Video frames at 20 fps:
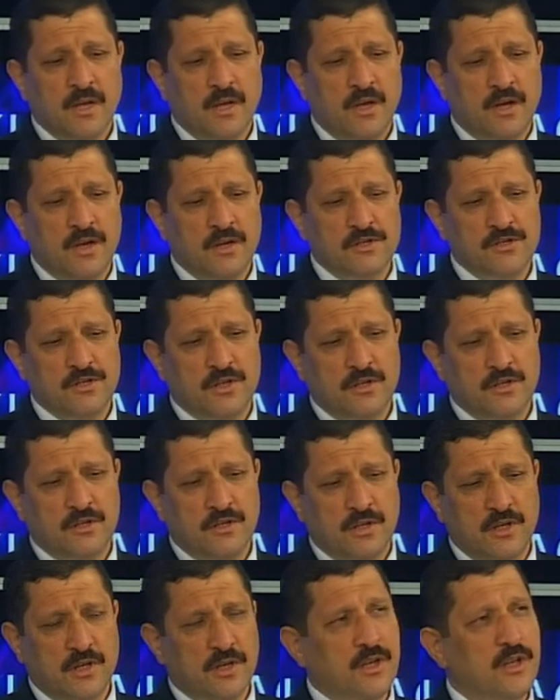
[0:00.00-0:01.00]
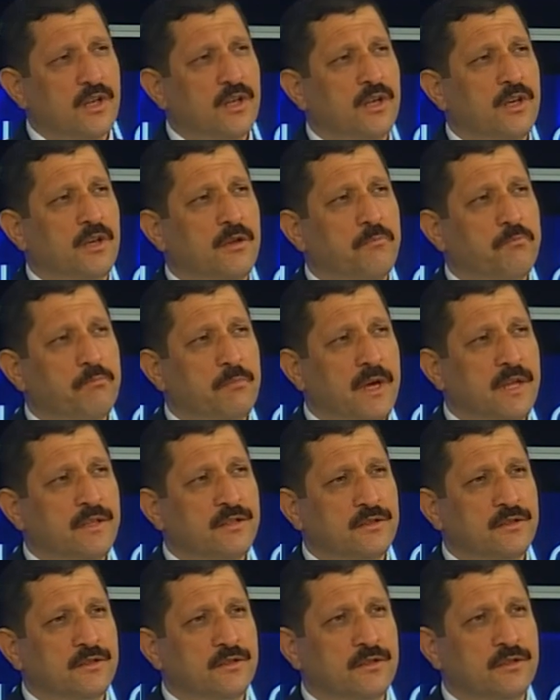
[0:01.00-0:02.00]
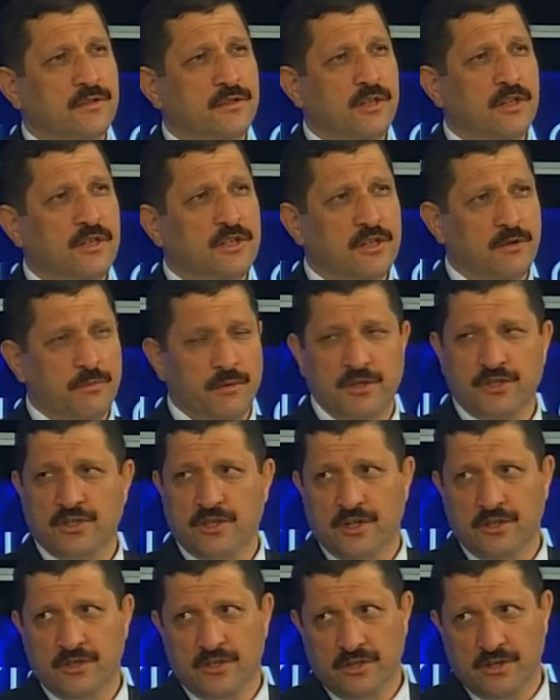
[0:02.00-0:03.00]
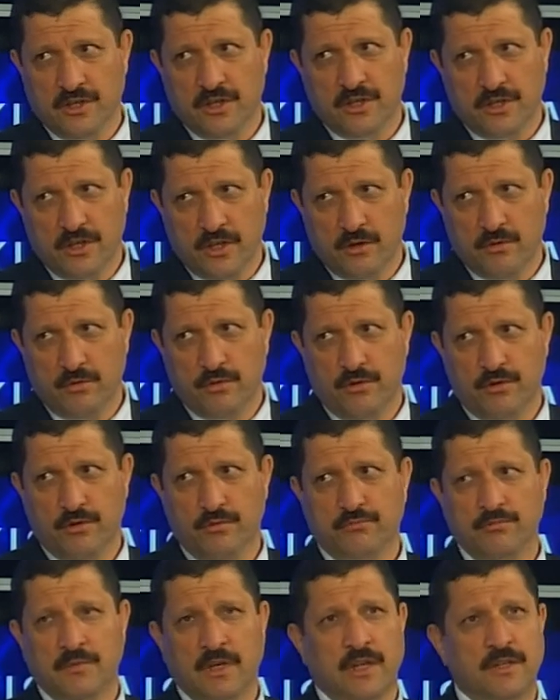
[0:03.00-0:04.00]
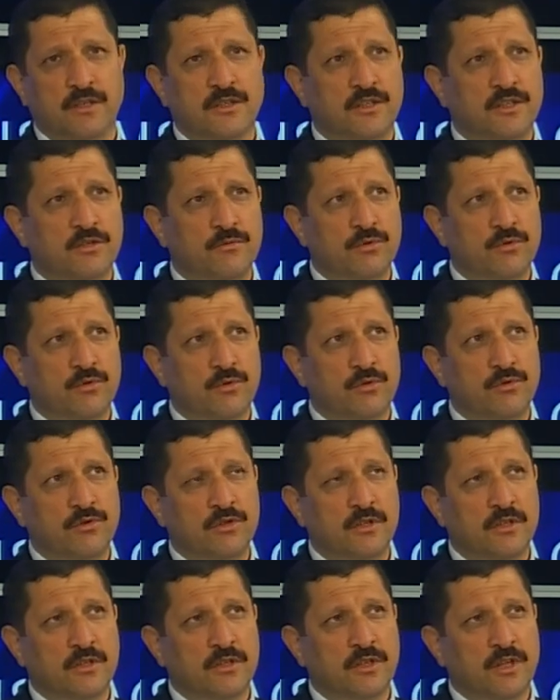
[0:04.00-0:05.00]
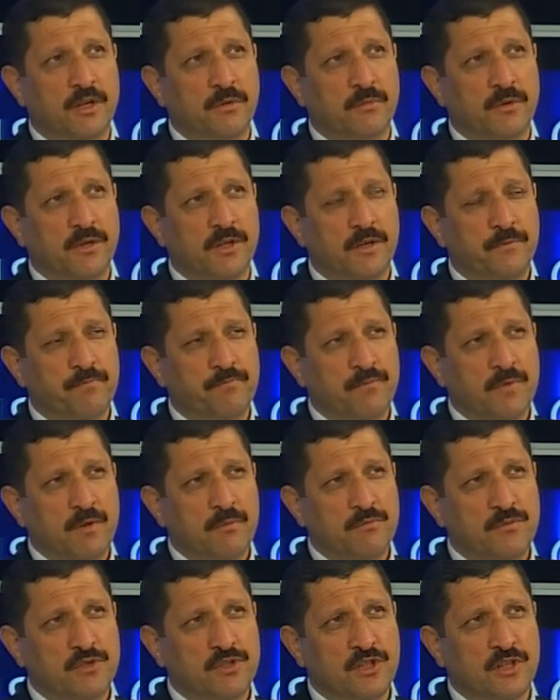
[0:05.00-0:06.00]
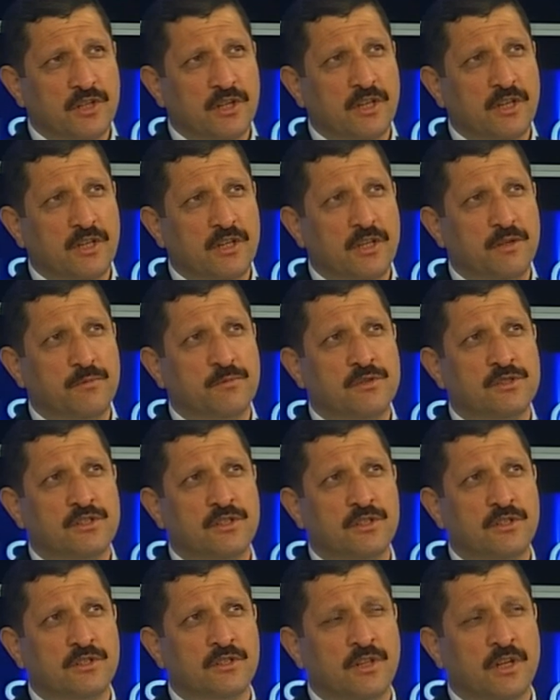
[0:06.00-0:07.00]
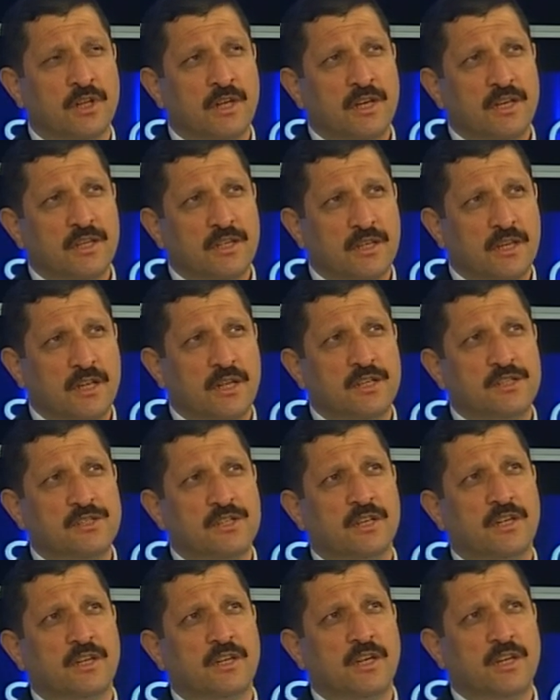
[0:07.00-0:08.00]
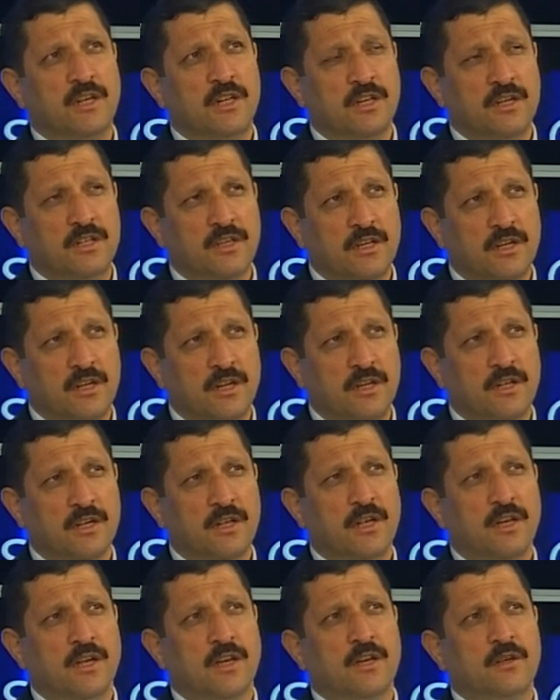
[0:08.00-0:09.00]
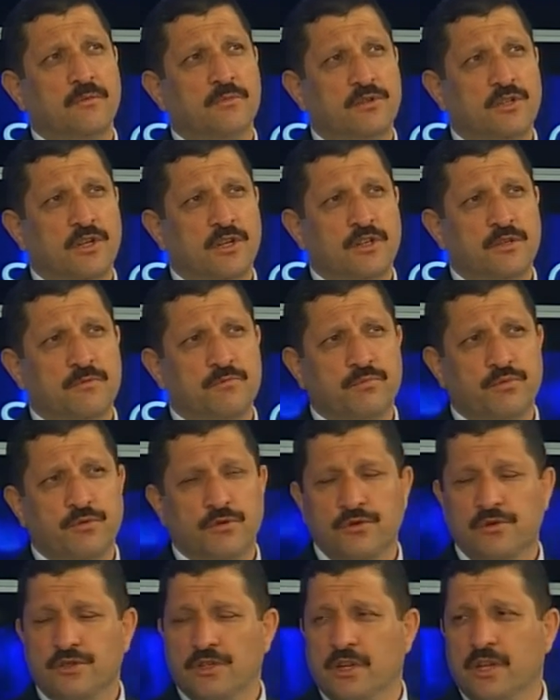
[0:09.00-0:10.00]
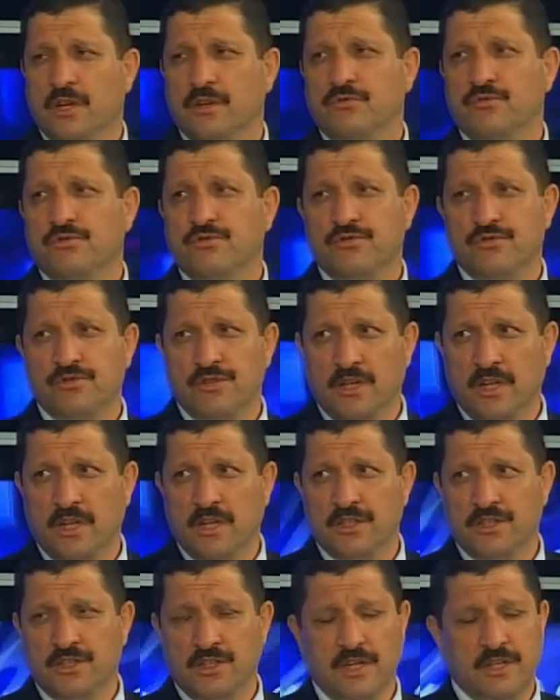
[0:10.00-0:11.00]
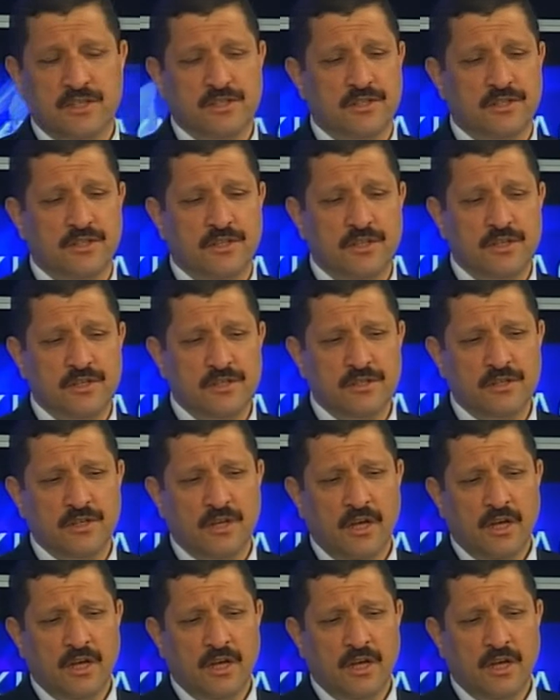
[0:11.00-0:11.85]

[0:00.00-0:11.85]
Ancak e, ben ilçe başkanlığından geliyorum. Yani 2010 yılından beri bir şekilde Demirci'nin geleceğiyle ilgili bir takım projeler, düşünceler içerisindeyiz.